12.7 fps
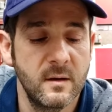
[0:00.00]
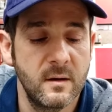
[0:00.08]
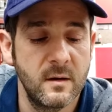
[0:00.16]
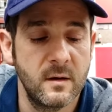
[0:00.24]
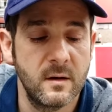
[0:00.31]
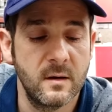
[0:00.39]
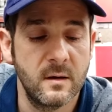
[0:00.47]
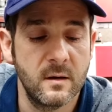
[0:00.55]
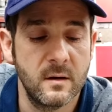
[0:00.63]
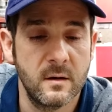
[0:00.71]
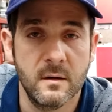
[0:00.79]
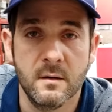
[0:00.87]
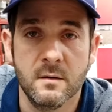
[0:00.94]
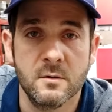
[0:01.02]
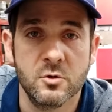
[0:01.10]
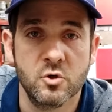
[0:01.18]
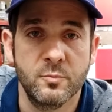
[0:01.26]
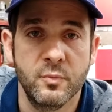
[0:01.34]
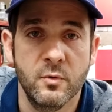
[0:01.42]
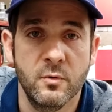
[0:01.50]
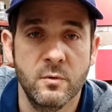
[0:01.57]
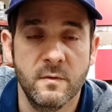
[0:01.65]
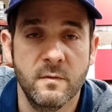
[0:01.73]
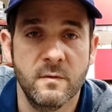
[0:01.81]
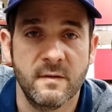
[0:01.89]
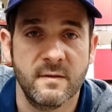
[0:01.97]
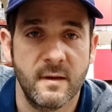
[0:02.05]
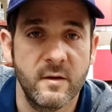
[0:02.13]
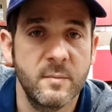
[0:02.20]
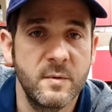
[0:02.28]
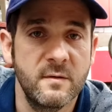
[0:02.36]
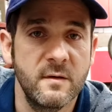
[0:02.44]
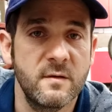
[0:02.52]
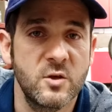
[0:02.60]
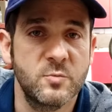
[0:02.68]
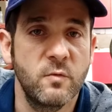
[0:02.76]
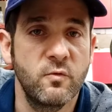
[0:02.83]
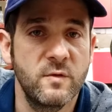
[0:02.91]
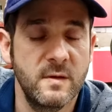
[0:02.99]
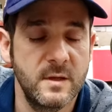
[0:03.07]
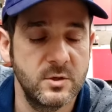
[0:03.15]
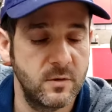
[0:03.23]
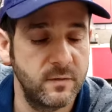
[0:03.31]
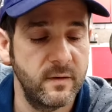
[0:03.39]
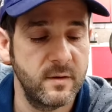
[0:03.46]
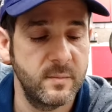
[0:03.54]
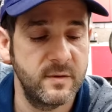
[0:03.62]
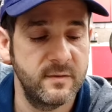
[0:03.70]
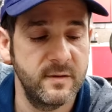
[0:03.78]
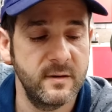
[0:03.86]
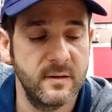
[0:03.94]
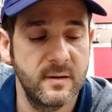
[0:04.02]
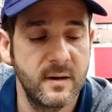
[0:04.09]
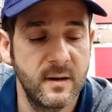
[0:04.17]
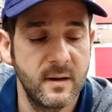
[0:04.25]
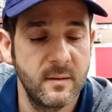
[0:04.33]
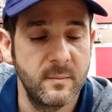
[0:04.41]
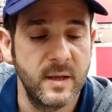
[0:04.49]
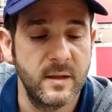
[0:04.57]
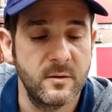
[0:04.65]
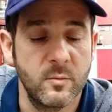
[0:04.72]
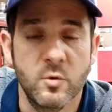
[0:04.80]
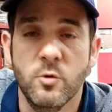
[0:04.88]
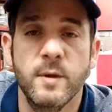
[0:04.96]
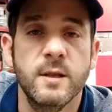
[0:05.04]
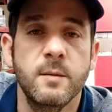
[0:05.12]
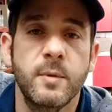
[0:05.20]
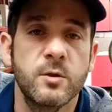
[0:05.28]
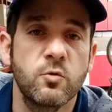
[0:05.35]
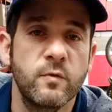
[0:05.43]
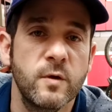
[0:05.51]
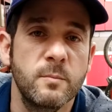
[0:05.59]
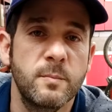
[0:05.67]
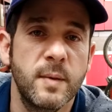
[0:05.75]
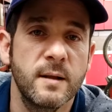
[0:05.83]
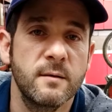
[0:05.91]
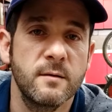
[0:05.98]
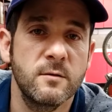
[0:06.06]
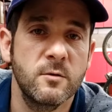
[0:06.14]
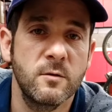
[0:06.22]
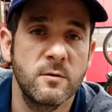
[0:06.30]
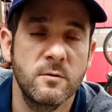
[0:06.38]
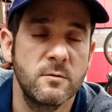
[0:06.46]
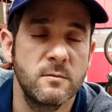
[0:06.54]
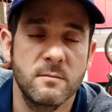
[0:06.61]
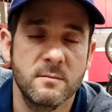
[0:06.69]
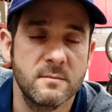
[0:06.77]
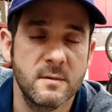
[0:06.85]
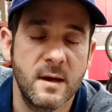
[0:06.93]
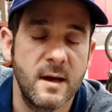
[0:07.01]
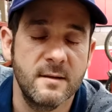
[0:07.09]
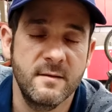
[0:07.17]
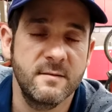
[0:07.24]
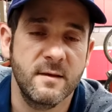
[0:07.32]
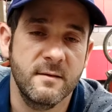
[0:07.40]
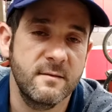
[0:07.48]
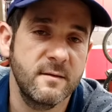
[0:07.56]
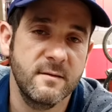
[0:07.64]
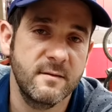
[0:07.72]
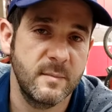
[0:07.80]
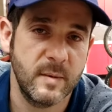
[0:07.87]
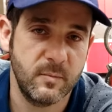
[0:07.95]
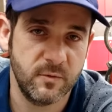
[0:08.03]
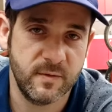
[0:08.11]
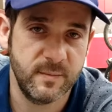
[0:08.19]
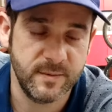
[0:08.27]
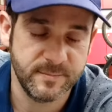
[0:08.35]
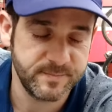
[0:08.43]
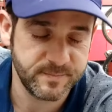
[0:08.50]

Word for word: Là, je peux, ça sera avec plaisir. Si je peux vous aider, je le ferai avec plaisir. Mais ne me demandez pas de trouver une panne à distance, c'est pas possible.